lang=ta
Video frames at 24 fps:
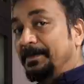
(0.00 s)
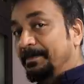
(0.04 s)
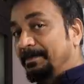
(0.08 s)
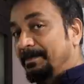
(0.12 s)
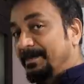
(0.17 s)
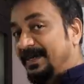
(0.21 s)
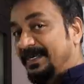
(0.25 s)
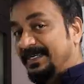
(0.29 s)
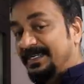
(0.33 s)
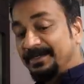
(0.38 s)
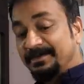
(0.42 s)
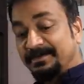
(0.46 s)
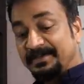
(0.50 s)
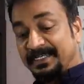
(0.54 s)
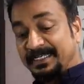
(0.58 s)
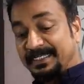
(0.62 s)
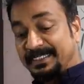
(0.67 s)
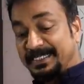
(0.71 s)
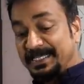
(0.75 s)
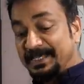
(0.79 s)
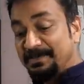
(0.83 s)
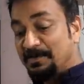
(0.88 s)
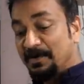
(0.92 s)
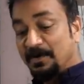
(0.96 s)
பக்காவாக
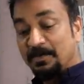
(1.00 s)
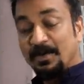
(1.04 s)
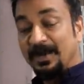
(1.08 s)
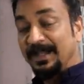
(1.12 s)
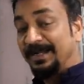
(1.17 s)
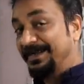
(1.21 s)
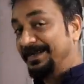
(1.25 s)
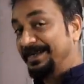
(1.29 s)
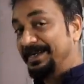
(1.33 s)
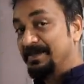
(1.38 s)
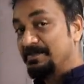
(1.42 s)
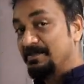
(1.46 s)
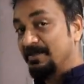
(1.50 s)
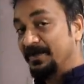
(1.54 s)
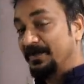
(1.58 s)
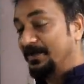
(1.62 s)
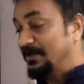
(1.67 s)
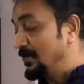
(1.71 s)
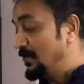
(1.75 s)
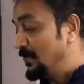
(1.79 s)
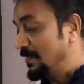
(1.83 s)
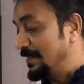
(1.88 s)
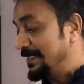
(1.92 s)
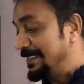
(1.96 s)
கீமா பால் ரெடி பண்ணிட்டோம்
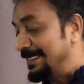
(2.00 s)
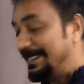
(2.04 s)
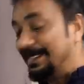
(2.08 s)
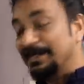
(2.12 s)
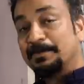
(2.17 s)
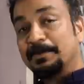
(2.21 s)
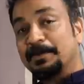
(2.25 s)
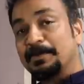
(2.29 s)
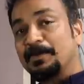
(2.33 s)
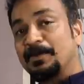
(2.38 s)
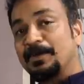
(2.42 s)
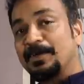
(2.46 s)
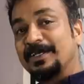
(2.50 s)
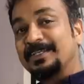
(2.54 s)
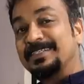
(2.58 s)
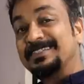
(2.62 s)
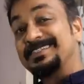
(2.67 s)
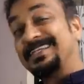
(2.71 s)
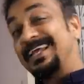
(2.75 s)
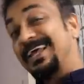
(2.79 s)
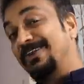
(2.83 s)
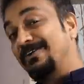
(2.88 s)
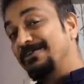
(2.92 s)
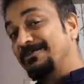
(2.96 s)
இது என்ன பண்ண போகிறோம்னா
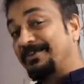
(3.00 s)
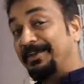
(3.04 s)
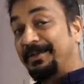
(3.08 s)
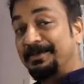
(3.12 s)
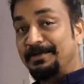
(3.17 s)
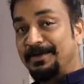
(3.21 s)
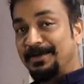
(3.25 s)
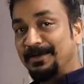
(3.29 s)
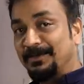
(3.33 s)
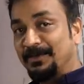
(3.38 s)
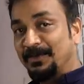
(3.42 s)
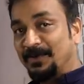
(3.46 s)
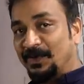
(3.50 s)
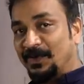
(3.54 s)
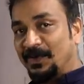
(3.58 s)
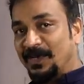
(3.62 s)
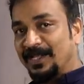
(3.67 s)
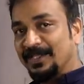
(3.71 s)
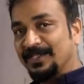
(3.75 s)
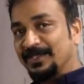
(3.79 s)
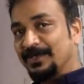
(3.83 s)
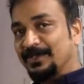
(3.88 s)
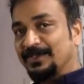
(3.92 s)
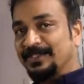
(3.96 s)
ஷாலோ ஃப்ரை பண்ண போகிறோம்
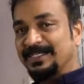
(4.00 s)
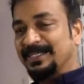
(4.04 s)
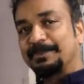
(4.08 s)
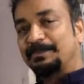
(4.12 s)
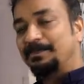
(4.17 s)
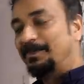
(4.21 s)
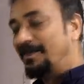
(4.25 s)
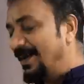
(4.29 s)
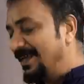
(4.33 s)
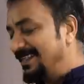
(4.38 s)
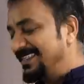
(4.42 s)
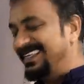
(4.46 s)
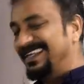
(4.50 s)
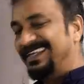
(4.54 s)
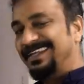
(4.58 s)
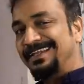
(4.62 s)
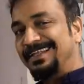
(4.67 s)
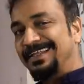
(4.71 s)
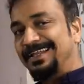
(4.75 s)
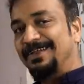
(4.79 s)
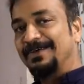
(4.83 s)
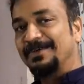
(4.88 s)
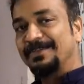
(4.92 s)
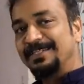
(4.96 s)
அதாவது பாதி
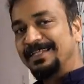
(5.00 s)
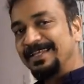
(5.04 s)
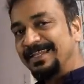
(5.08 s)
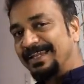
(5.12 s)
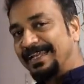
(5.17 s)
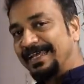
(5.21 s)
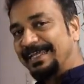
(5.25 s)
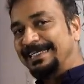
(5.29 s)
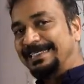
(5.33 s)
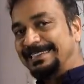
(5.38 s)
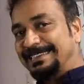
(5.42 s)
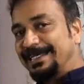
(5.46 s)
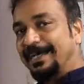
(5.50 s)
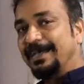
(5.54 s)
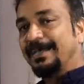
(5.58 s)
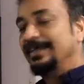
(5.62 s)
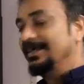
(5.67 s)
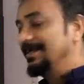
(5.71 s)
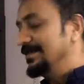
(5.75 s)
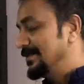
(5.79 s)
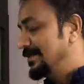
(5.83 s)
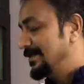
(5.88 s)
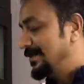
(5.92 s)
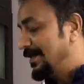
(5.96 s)
எண்ணெயில் வந்து லைட்டாக
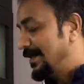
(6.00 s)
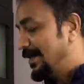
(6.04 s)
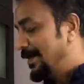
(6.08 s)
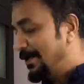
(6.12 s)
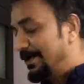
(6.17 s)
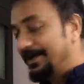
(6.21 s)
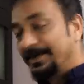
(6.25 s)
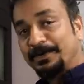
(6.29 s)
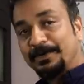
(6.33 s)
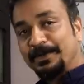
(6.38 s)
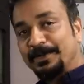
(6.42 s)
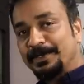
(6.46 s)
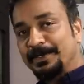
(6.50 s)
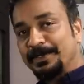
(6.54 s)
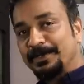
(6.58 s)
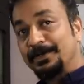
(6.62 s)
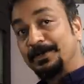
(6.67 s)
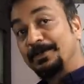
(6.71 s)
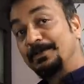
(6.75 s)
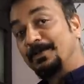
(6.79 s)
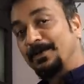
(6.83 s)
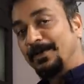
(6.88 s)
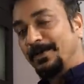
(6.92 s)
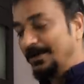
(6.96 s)
அப்படியே ஒரு ஒரு
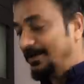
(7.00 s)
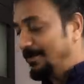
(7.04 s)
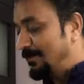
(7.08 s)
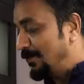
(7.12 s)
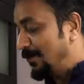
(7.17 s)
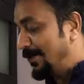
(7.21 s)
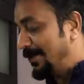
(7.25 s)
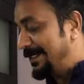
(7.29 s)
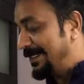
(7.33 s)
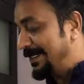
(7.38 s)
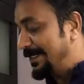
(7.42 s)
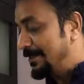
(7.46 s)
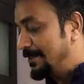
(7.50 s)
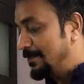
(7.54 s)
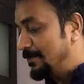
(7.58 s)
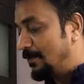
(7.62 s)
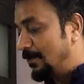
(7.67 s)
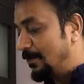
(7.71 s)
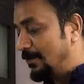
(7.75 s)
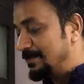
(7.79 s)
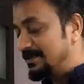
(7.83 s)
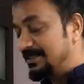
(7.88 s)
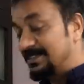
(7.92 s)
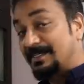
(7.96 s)
புரட்டு புரட்டி எடுக்க போகிறோம்
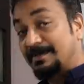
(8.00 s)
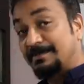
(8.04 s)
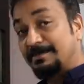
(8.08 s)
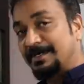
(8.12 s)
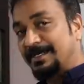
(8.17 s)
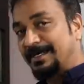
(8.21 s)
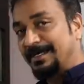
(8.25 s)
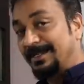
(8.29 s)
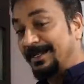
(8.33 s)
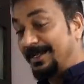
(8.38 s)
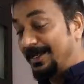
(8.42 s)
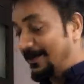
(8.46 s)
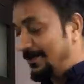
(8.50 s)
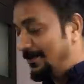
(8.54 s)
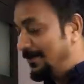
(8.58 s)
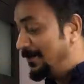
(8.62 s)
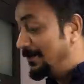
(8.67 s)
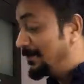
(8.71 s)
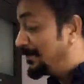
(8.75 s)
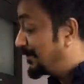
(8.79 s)
செம்ம டக்கராக இருக்கும்